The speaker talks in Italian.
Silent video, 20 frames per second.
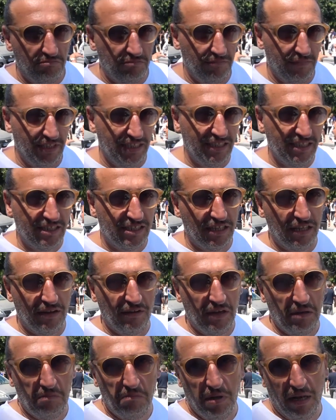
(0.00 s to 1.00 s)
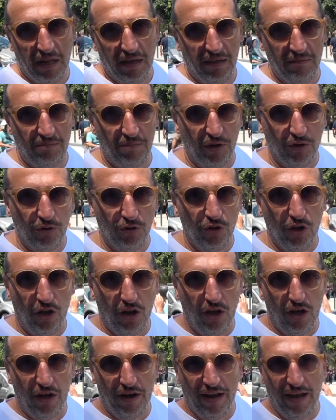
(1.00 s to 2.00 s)
indescrivibile, poi un
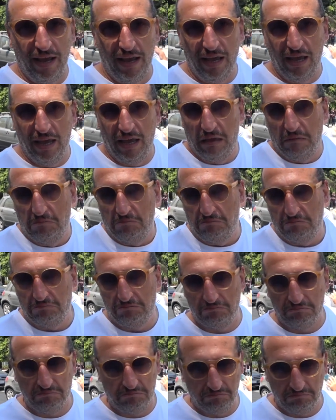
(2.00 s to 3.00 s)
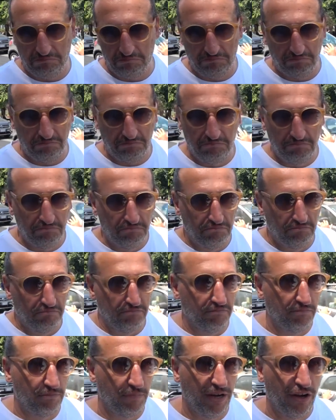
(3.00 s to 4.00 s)
dolore
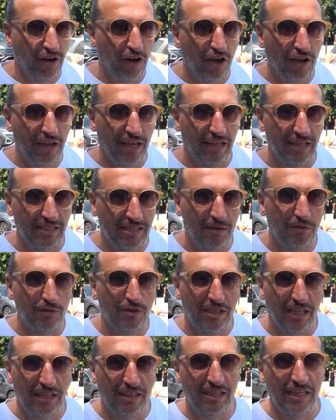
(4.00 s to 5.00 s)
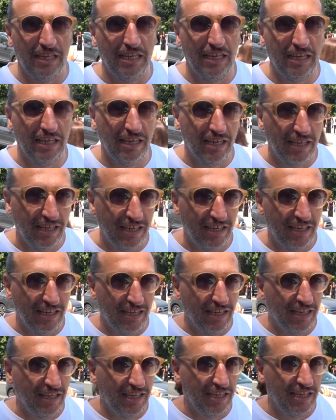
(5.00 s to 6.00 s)
per noi che siamo stati
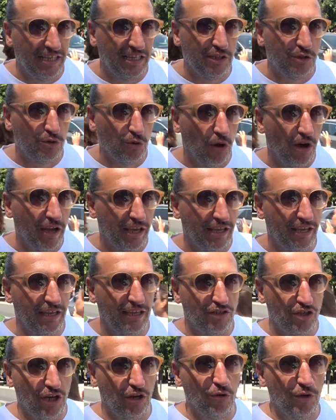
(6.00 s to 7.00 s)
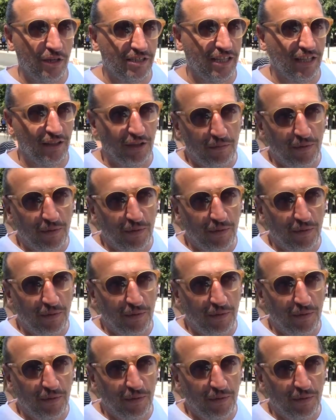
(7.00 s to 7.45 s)
i suoi, cioè lui è stato